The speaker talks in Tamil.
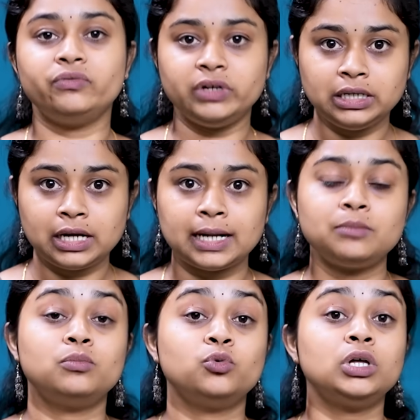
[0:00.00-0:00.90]

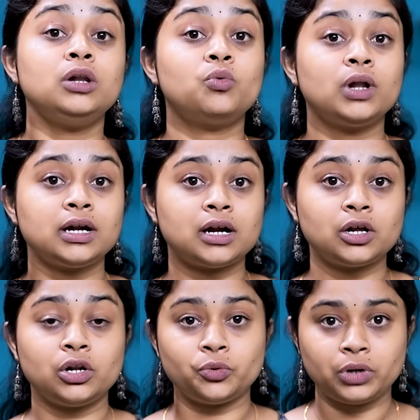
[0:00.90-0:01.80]
விண்கலம் முதல் உலக
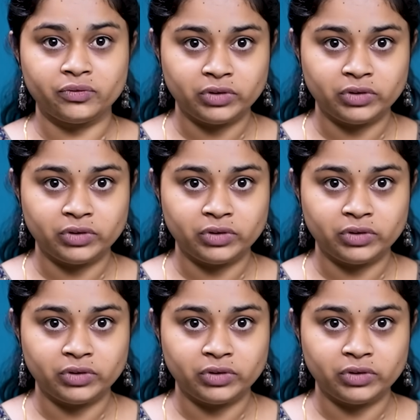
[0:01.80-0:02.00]
நாடுகளினுடைய